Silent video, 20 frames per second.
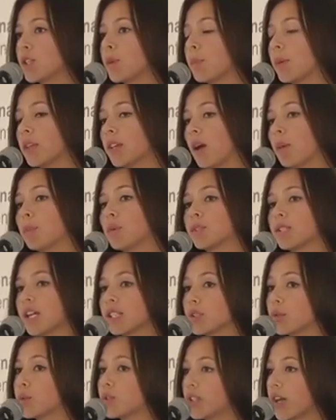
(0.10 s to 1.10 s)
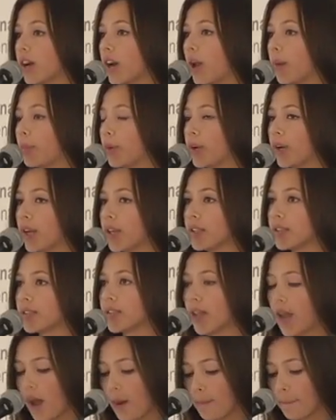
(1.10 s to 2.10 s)
invitamos a escuchar la
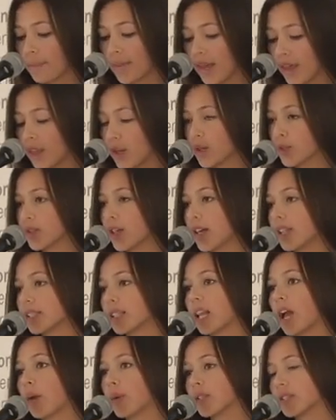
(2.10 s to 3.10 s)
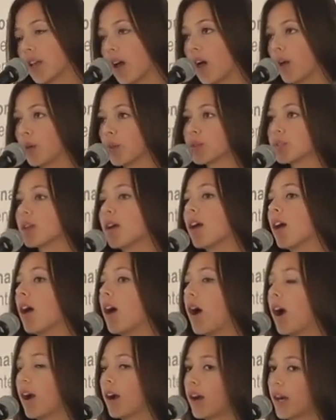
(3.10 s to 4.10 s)
ponencia Medios esclavizados
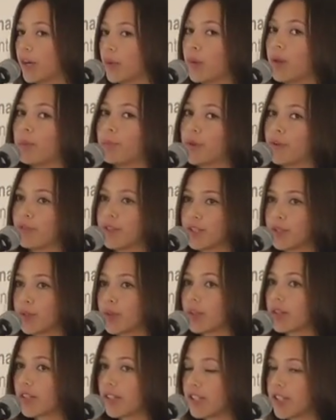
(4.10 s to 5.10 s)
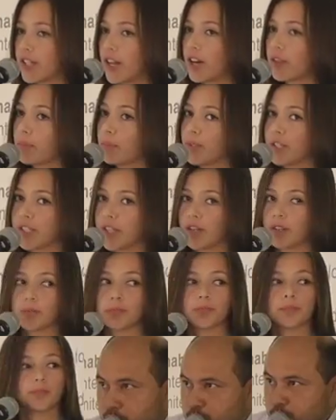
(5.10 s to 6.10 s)
a cargo del profesor Richard Millán.
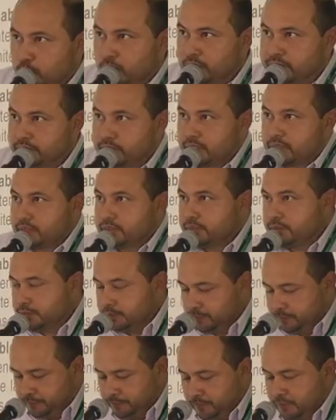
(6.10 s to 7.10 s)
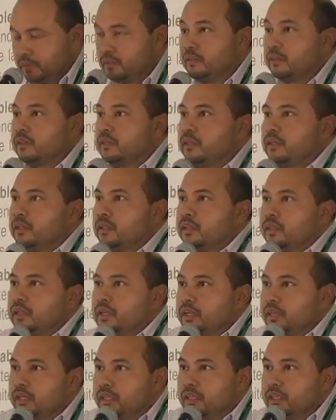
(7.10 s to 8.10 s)
Buenas tardes.
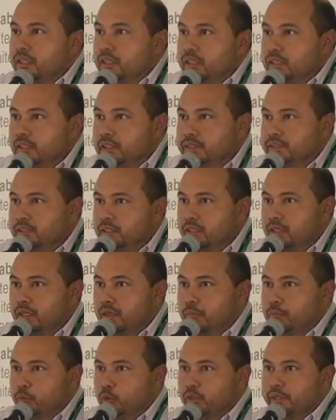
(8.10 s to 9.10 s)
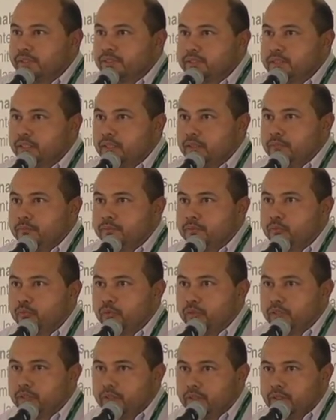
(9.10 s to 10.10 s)
Esta ponencia
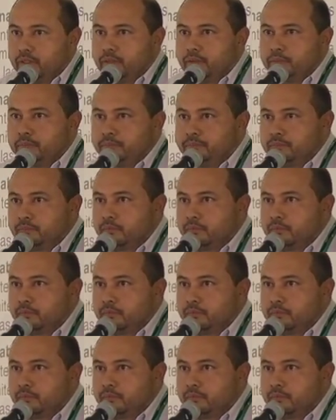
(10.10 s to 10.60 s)
fue